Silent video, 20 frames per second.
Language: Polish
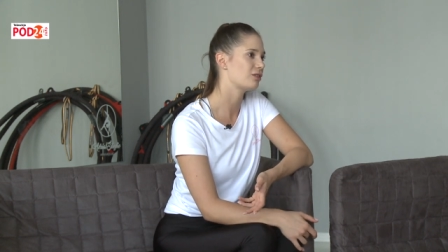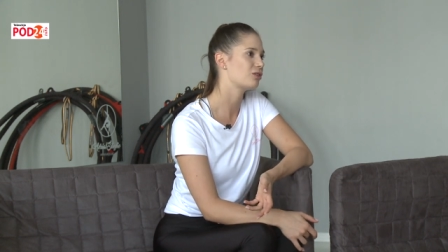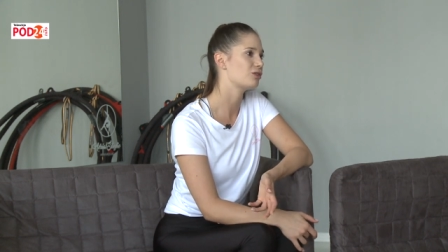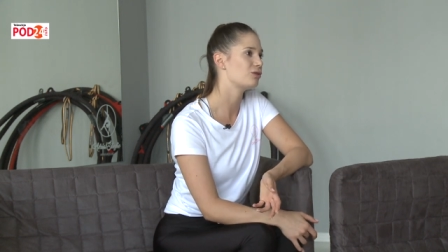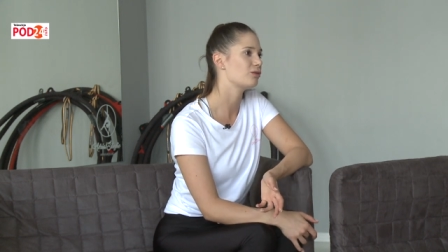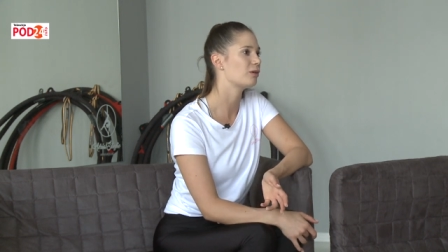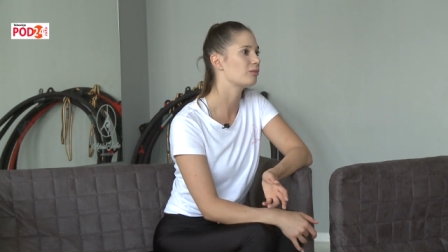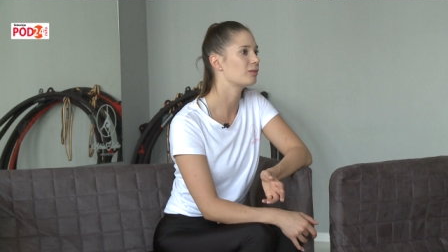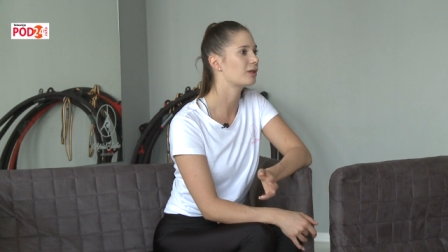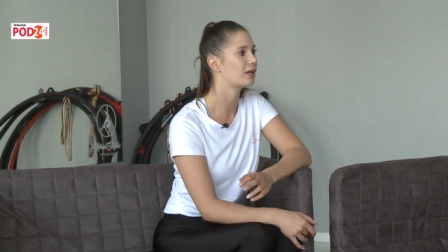
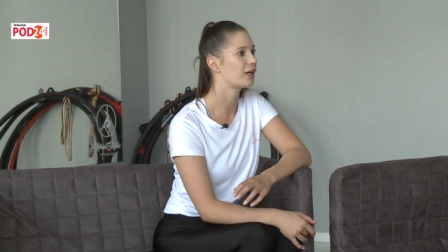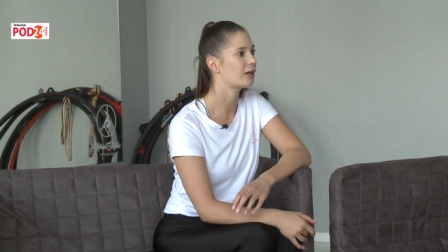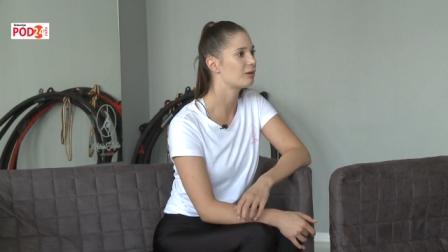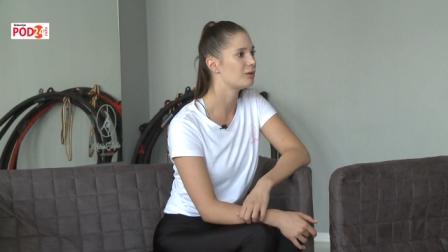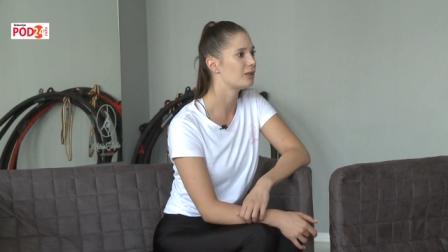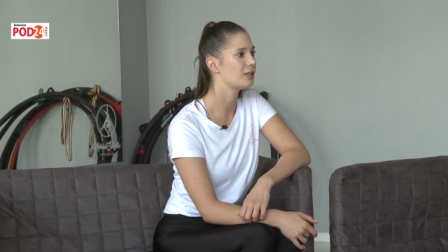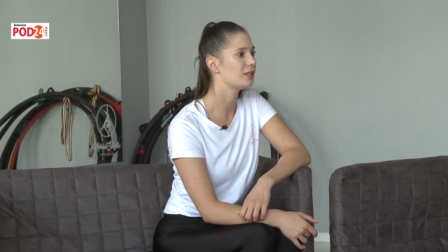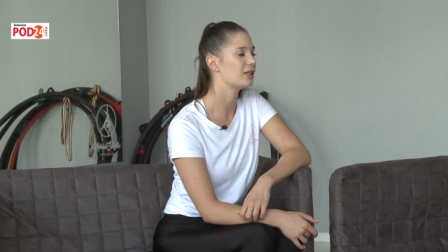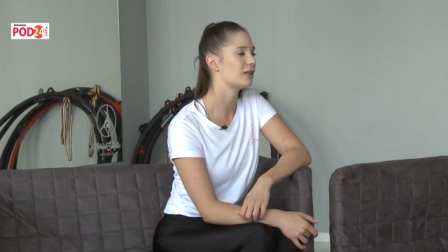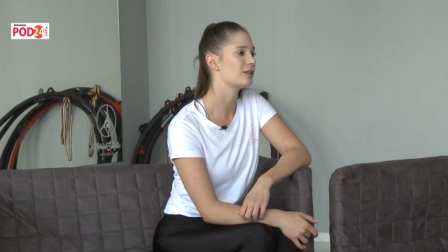Chodziłam na
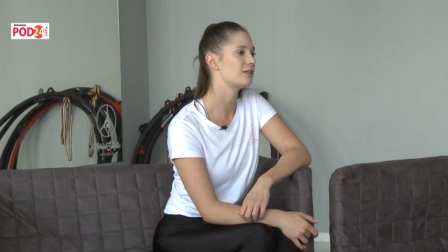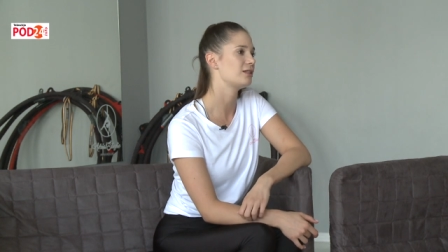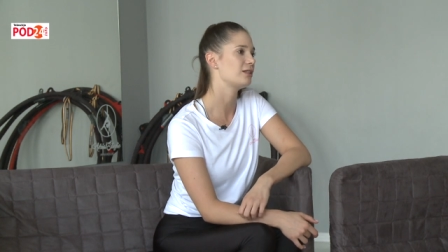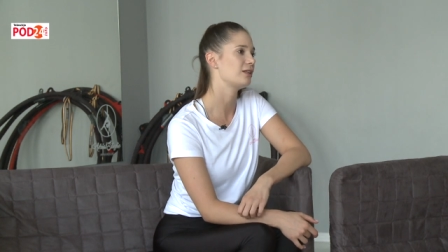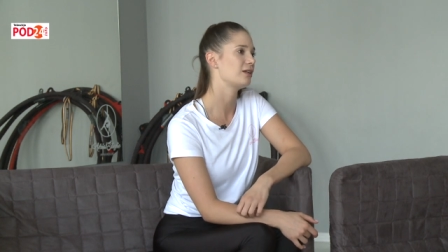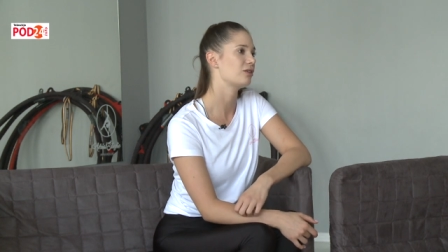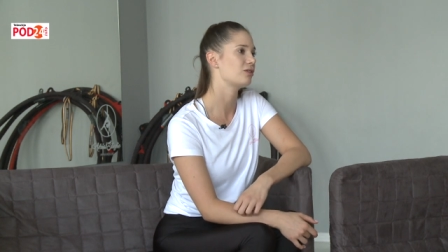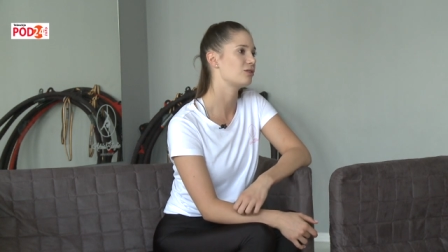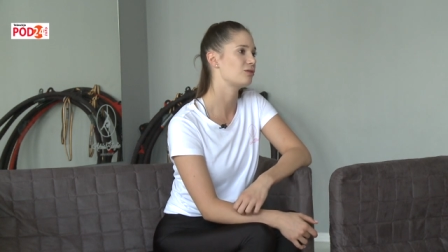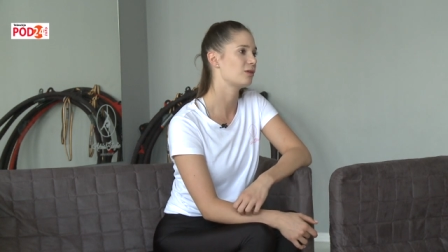
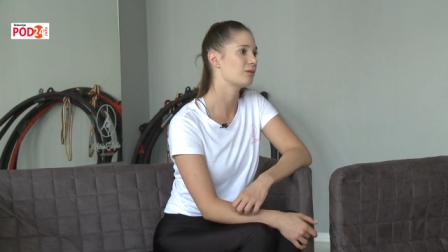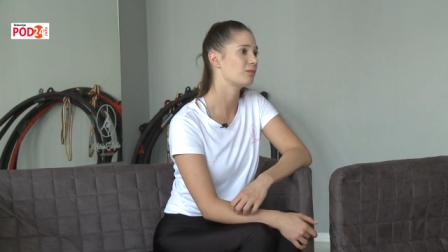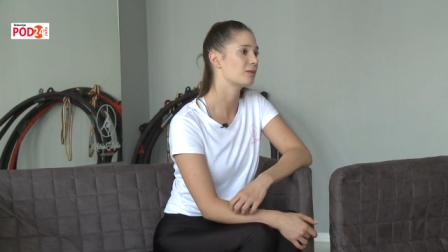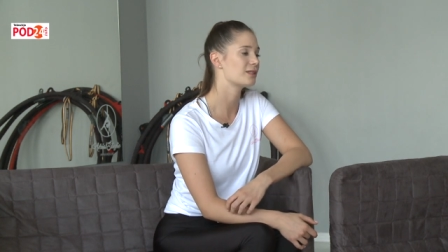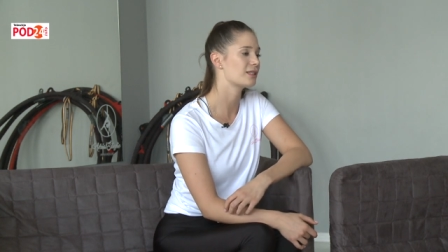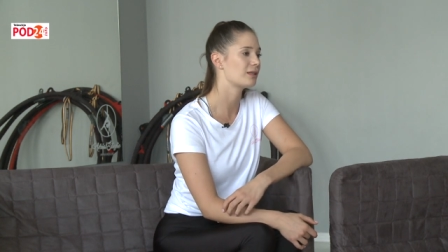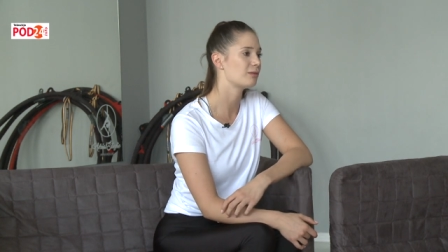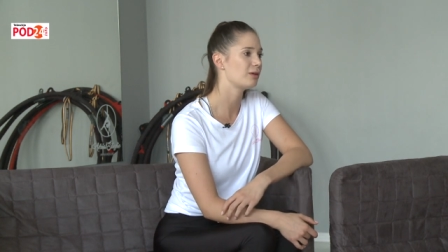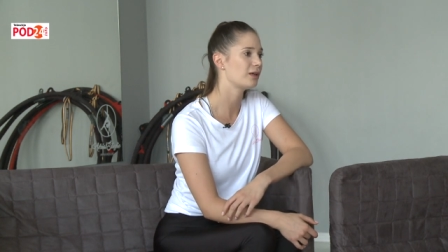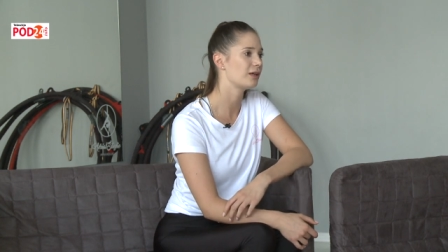rehabilitację, chodziłam
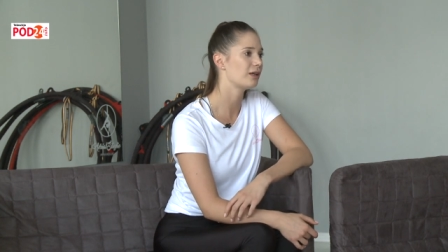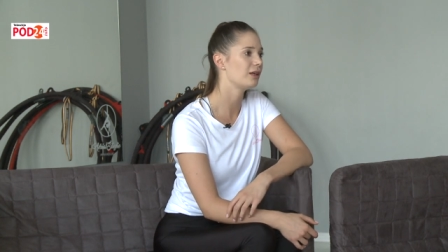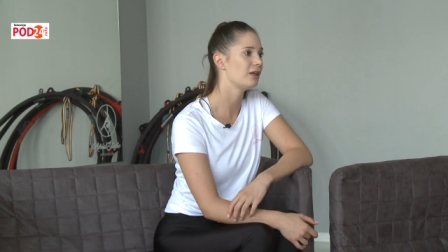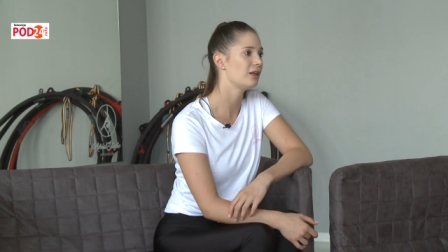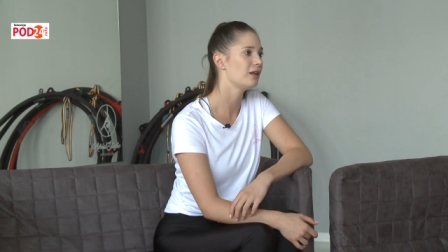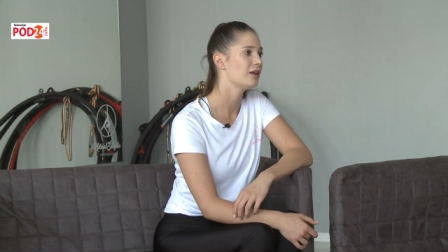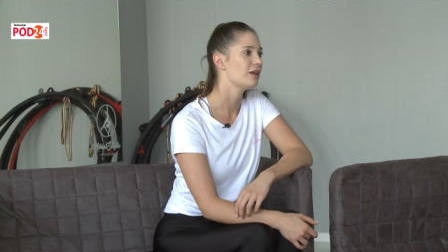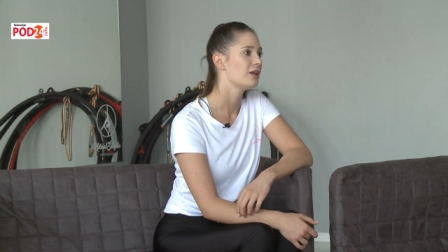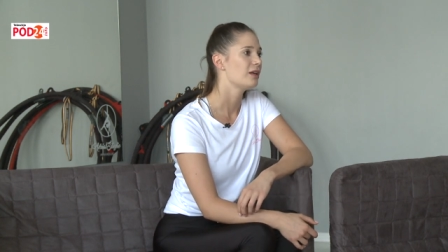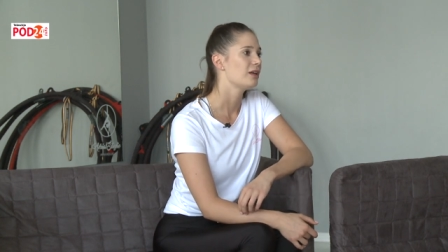na
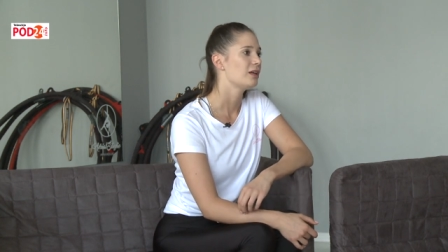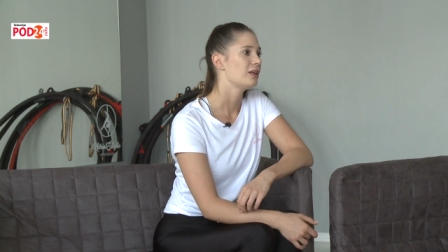zabiegi